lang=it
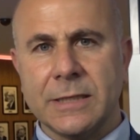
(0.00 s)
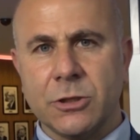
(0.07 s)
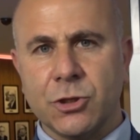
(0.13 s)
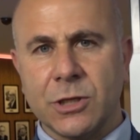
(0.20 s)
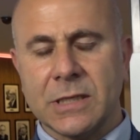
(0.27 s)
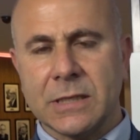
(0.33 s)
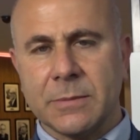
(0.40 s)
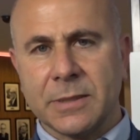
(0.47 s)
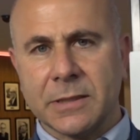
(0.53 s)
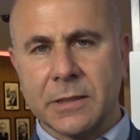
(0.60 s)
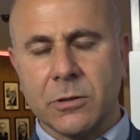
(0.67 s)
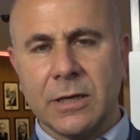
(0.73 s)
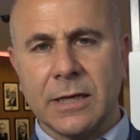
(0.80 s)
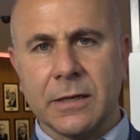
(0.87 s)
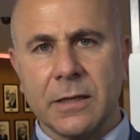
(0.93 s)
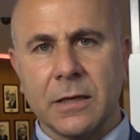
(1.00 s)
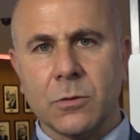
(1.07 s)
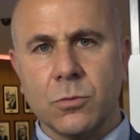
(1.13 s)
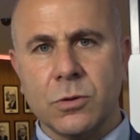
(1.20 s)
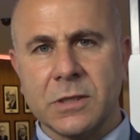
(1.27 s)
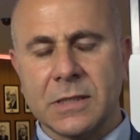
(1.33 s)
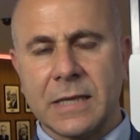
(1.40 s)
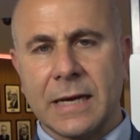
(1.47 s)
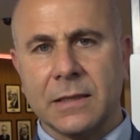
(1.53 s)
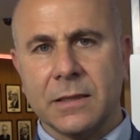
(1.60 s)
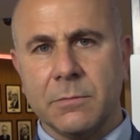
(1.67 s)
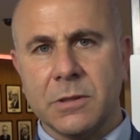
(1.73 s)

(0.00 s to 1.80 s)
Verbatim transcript: esigenze particolari di alcuni stati,